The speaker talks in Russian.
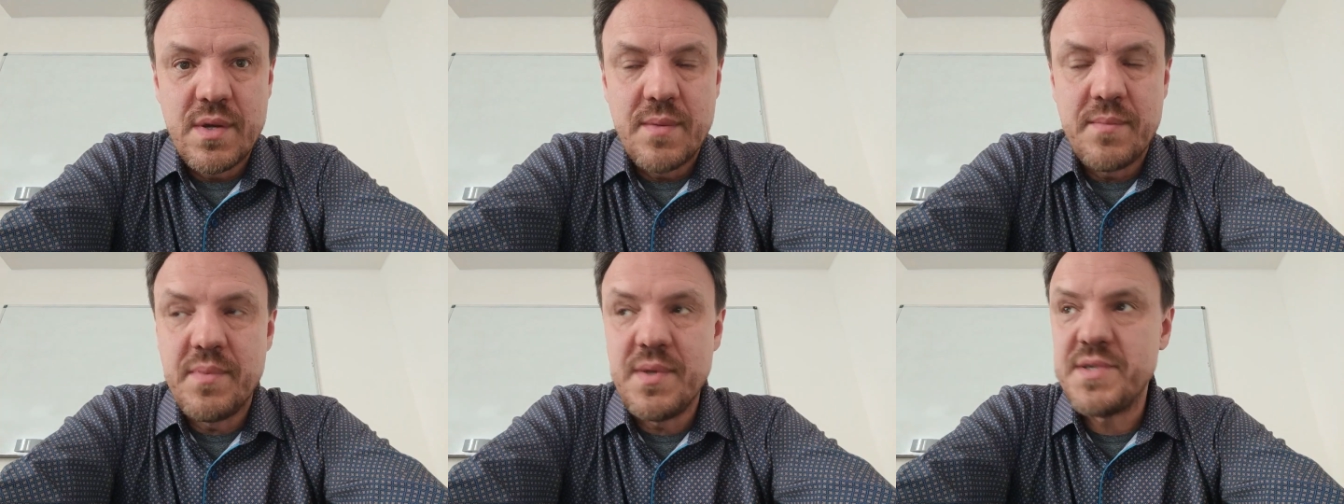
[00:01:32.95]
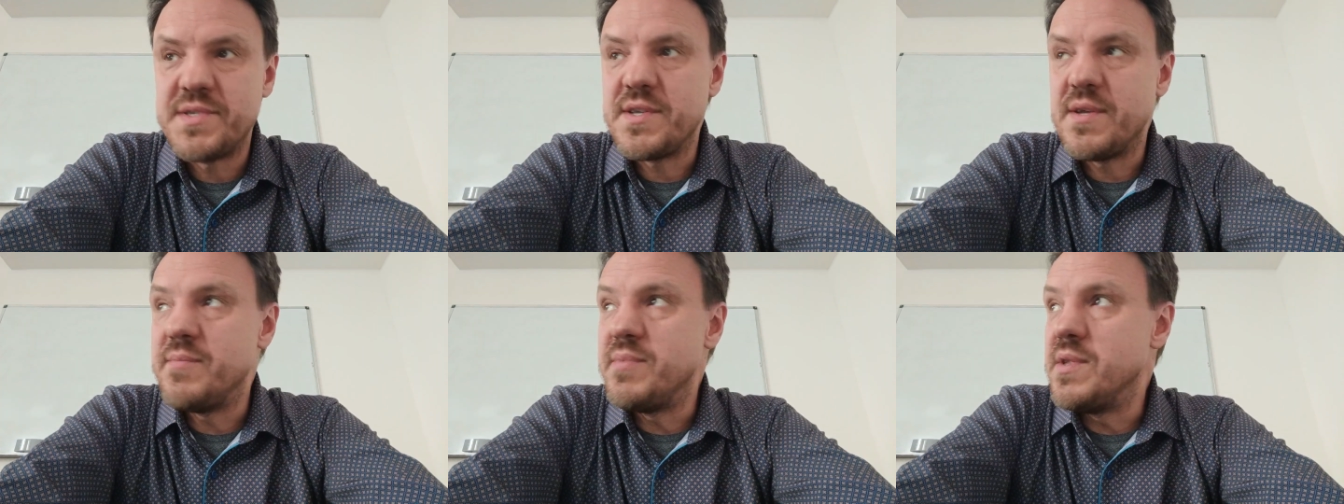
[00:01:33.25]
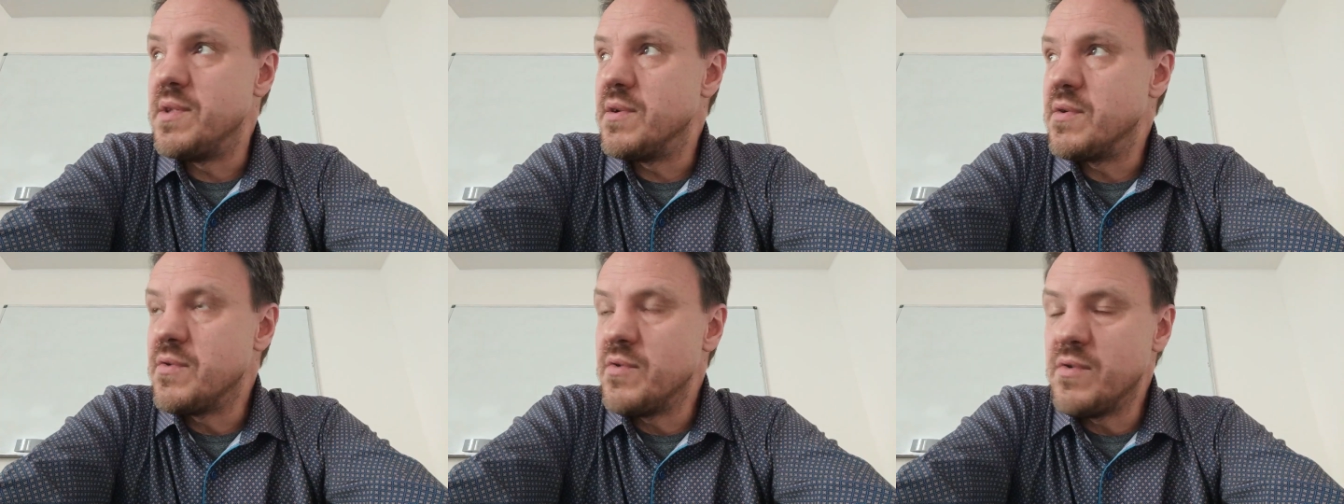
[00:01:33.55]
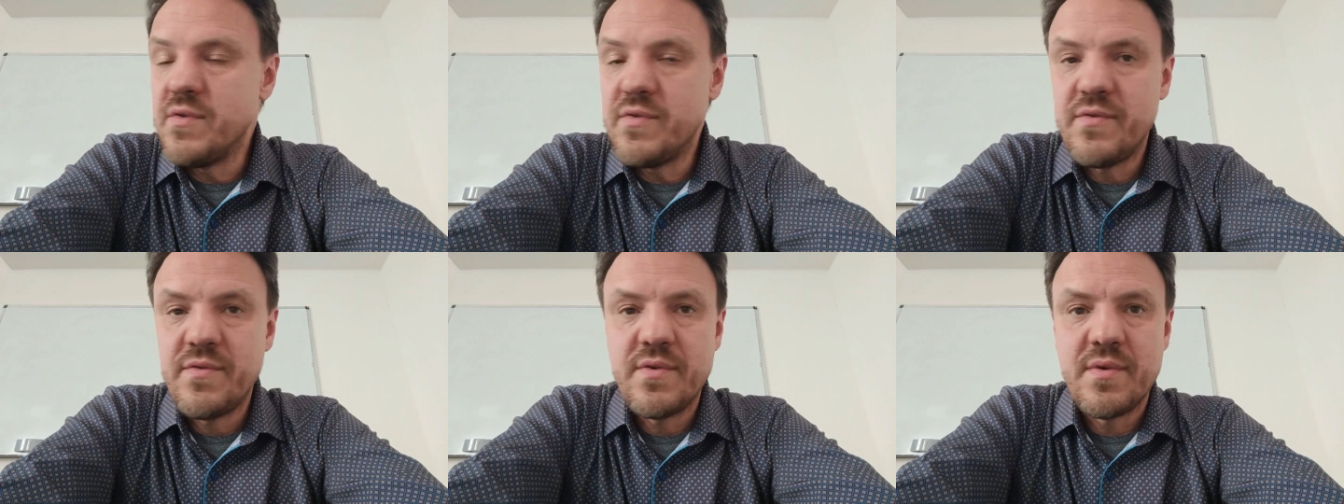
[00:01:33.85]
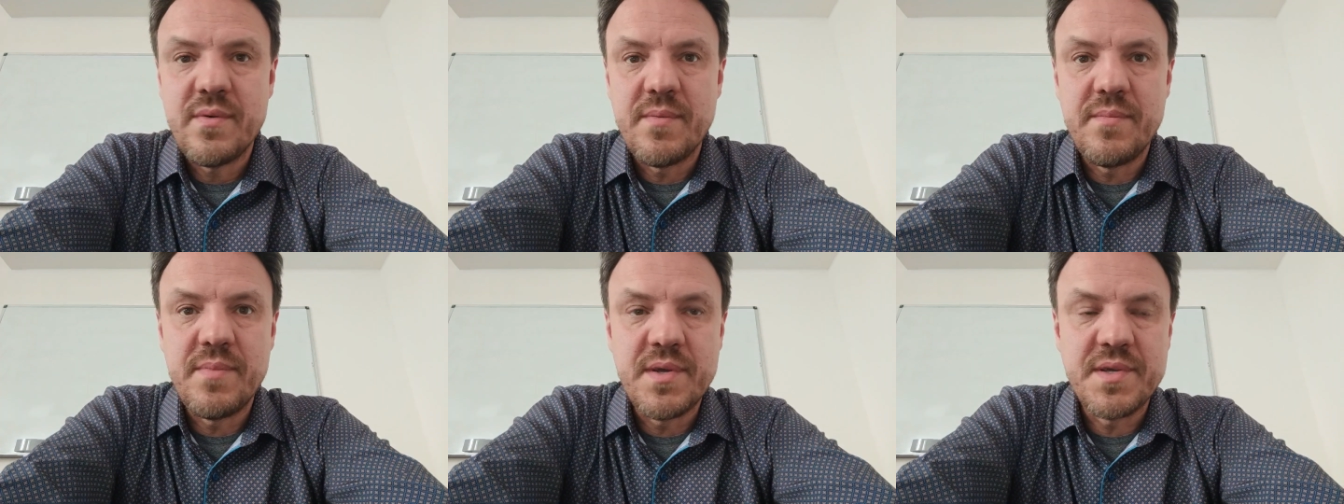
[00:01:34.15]
Без обедняков,
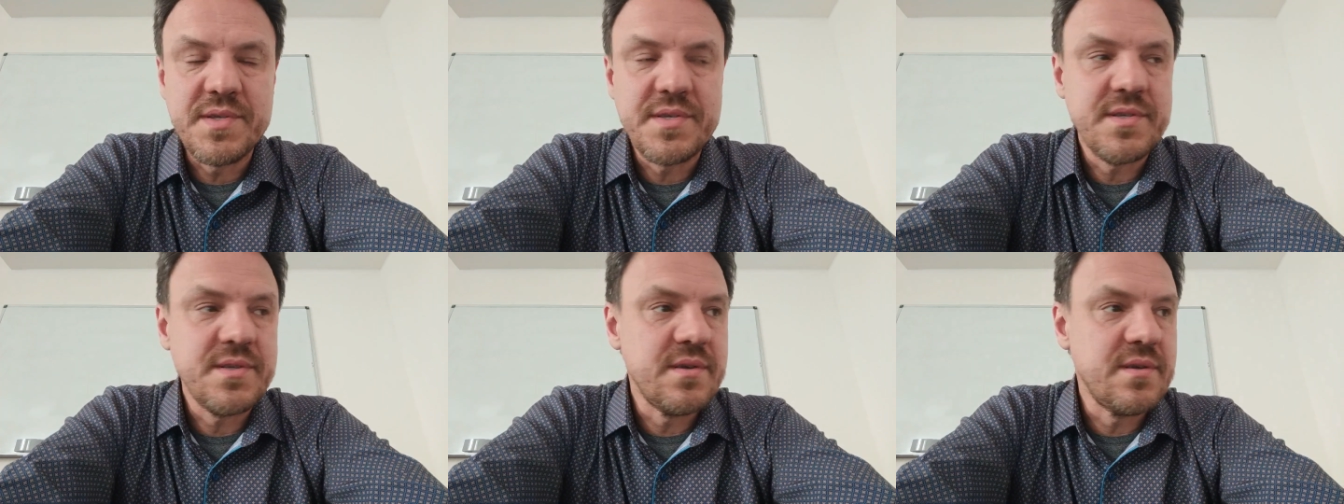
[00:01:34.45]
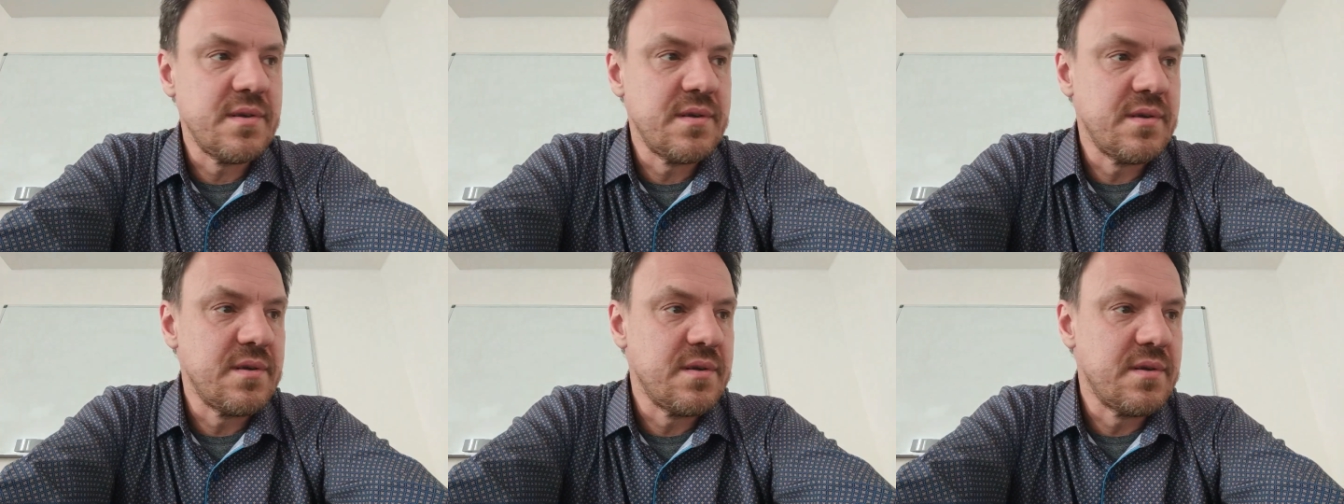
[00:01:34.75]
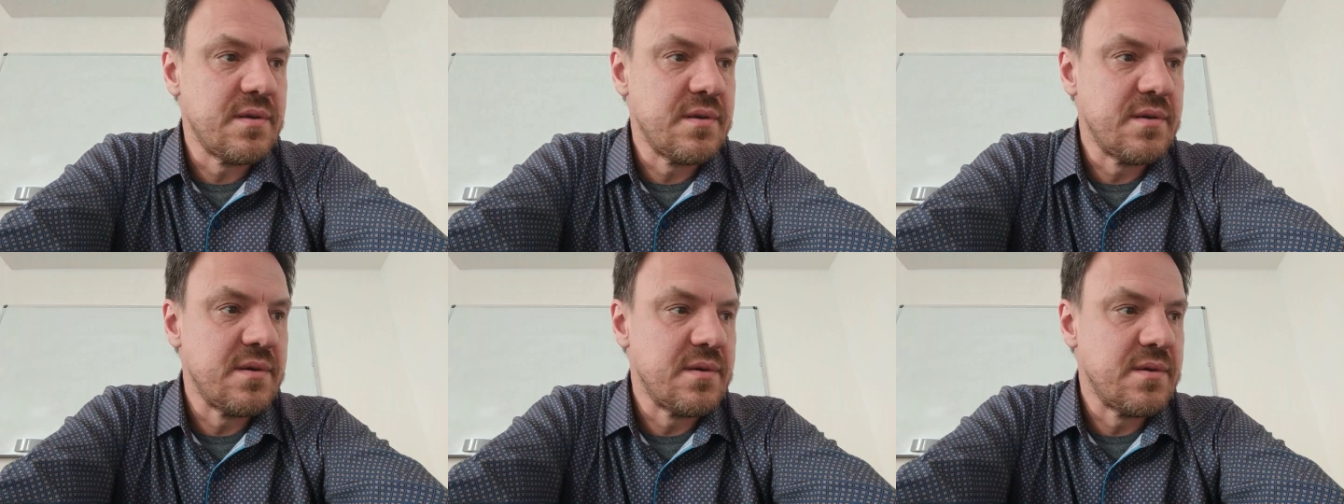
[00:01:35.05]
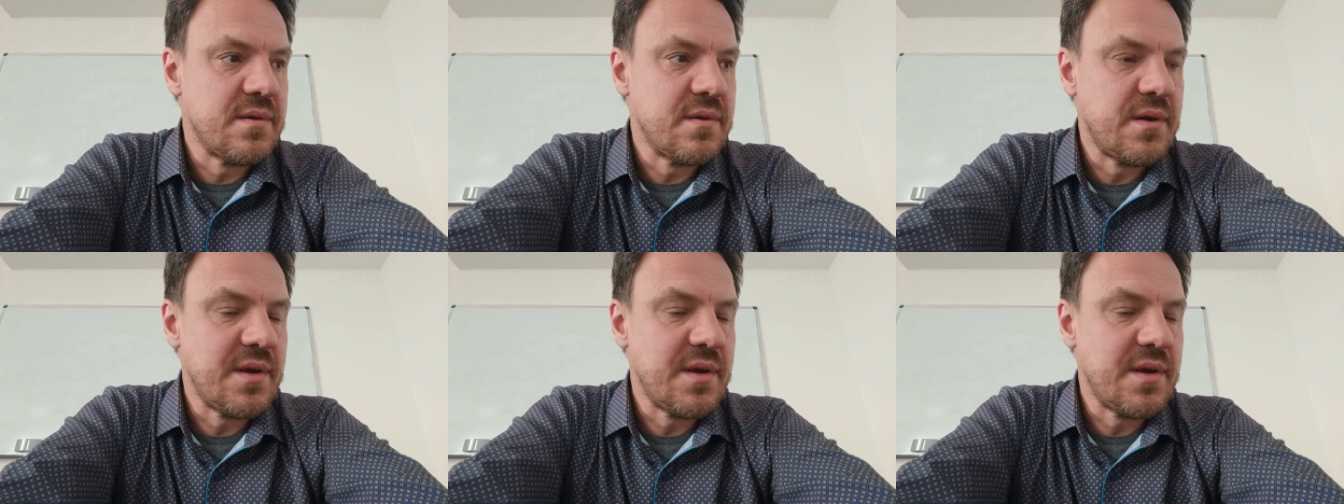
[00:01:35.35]
без э,